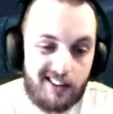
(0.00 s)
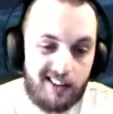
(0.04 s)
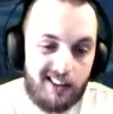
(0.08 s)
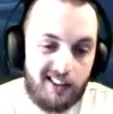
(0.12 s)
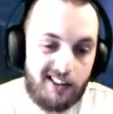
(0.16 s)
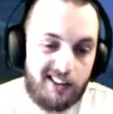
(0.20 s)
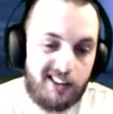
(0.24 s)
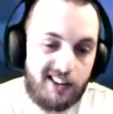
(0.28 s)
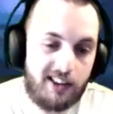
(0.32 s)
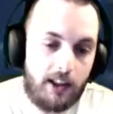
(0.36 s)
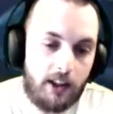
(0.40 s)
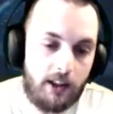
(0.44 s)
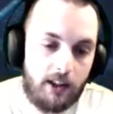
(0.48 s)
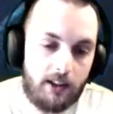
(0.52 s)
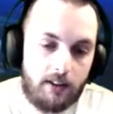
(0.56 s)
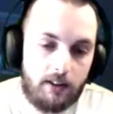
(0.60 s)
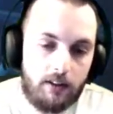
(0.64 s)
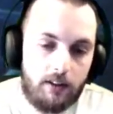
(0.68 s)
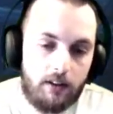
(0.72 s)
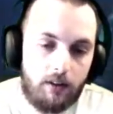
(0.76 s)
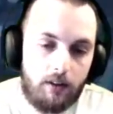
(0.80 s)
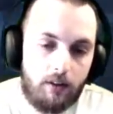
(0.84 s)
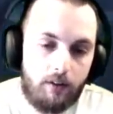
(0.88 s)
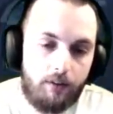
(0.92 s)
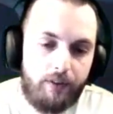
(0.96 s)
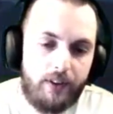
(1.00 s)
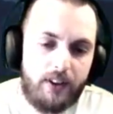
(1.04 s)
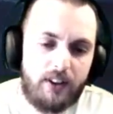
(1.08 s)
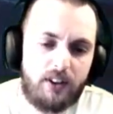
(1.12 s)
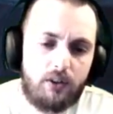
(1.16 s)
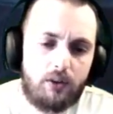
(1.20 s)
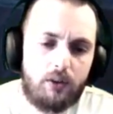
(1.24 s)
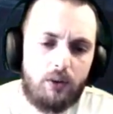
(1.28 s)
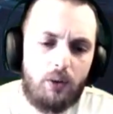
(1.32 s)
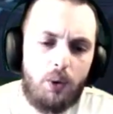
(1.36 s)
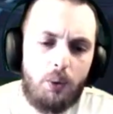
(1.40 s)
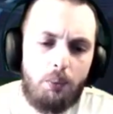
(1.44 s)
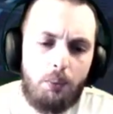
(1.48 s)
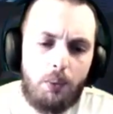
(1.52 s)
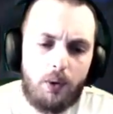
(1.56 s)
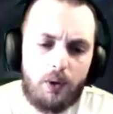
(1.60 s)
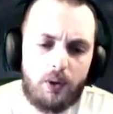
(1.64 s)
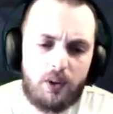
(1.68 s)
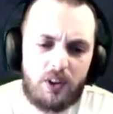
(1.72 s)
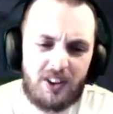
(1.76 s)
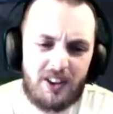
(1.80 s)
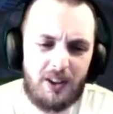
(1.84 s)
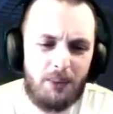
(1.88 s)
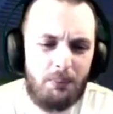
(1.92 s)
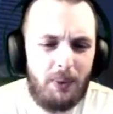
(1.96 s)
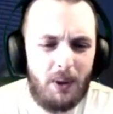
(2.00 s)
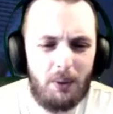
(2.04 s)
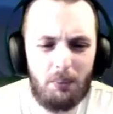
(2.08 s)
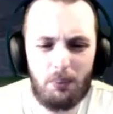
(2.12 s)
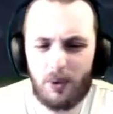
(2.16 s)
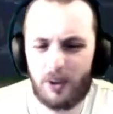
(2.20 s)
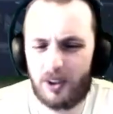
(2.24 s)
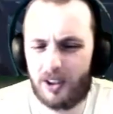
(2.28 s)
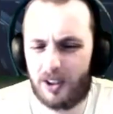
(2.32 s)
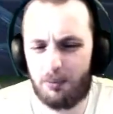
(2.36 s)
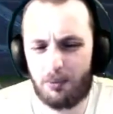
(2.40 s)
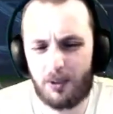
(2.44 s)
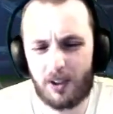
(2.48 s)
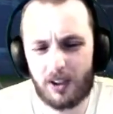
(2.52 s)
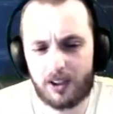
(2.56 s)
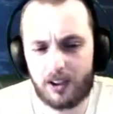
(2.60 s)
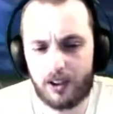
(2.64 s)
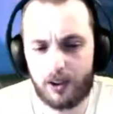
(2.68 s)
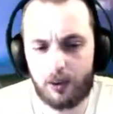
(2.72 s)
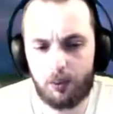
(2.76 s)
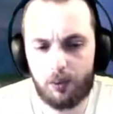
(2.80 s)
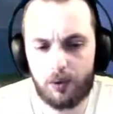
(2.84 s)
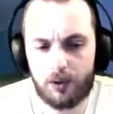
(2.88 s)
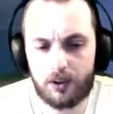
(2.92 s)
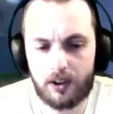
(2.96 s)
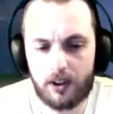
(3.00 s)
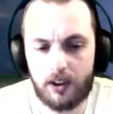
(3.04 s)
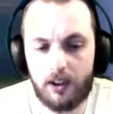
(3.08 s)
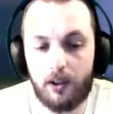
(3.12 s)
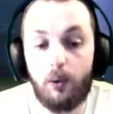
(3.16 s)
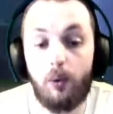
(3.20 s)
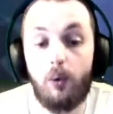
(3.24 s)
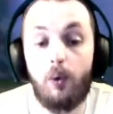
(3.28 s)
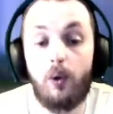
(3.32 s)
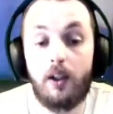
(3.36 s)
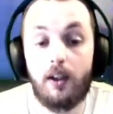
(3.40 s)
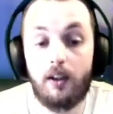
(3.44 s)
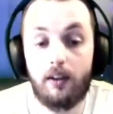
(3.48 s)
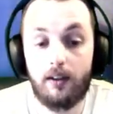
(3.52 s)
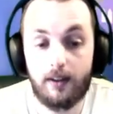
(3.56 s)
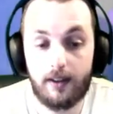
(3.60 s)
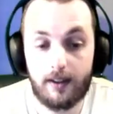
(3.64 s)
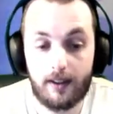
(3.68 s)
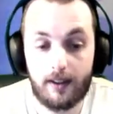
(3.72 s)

ça, c'est galère. En fait, le boss, c'est pas le boss qui me casse les couilles, c'est eux